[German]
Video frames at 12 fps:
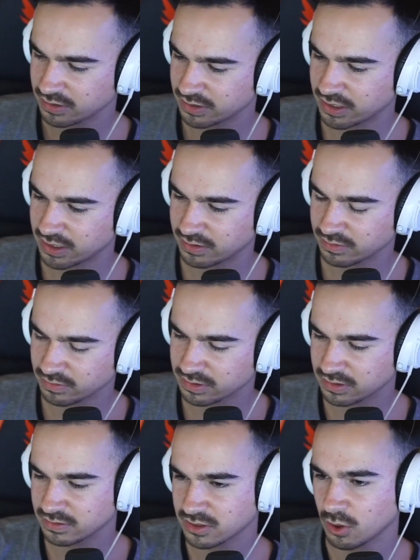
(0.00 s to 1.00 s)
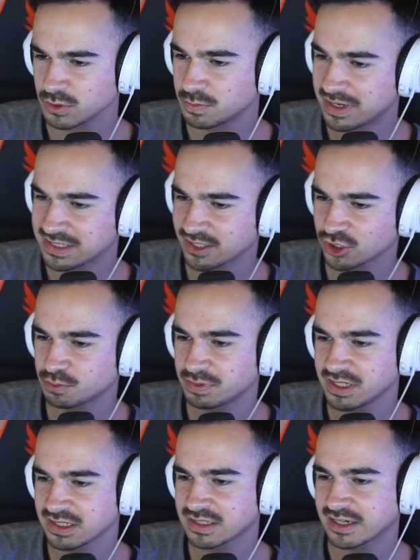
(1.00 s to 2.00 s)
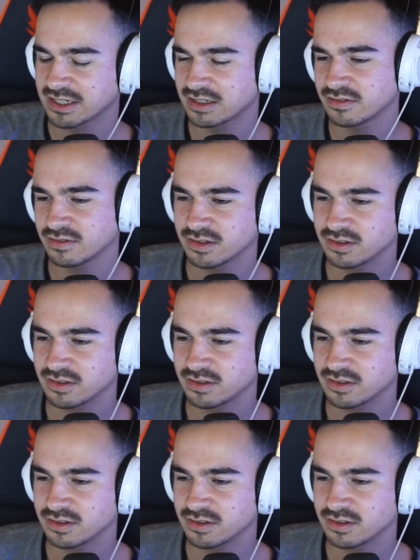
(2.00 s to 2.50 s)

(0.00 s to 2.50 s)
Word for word: äh, glaube ich, besser spielen kann,